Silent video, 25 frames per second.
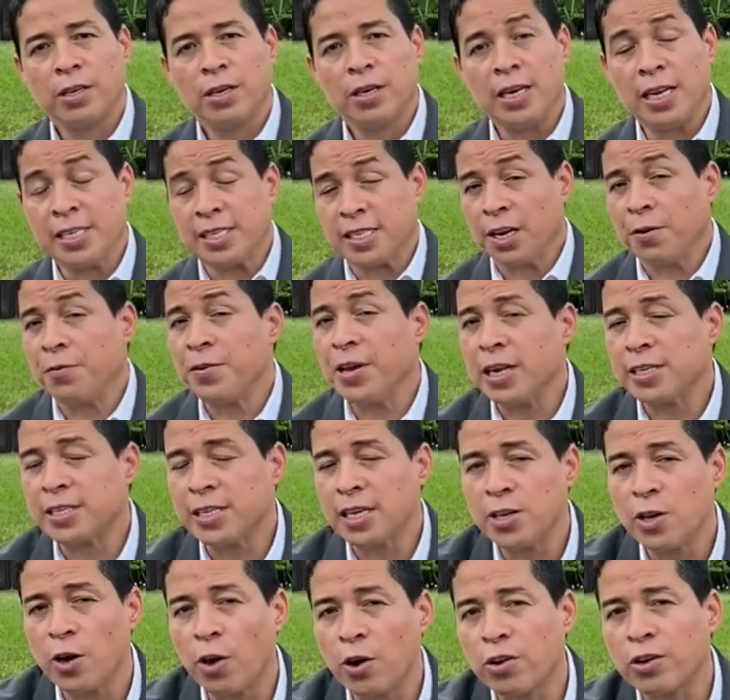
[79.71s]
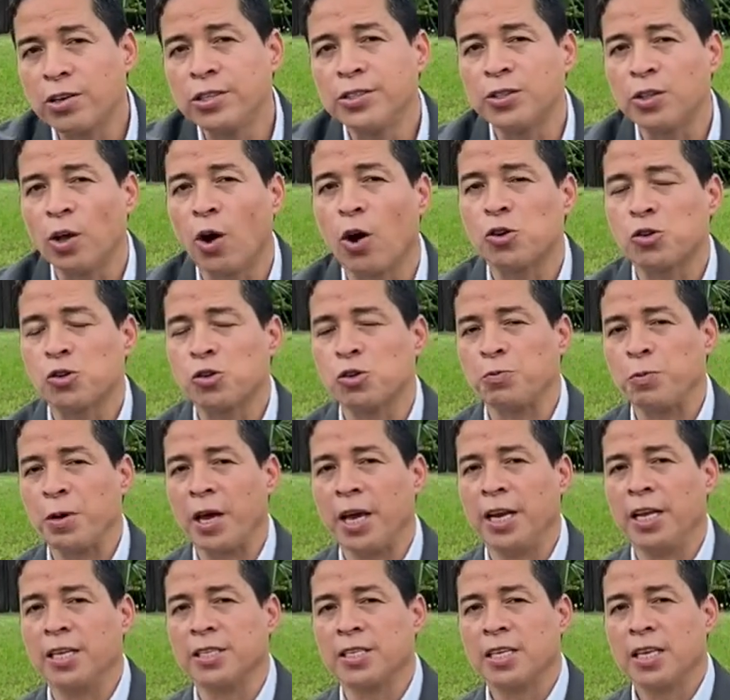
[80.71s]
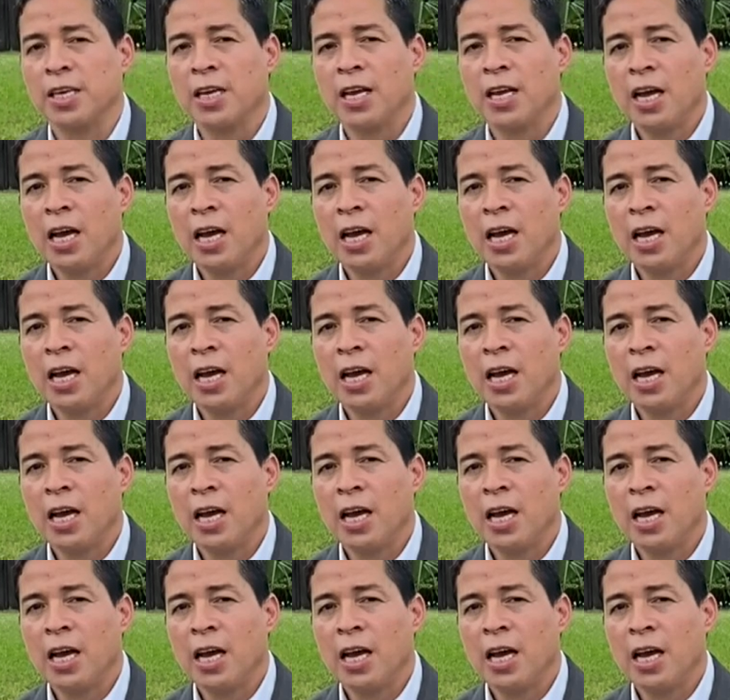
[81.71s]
Le servía al Señor con todos sus bienes.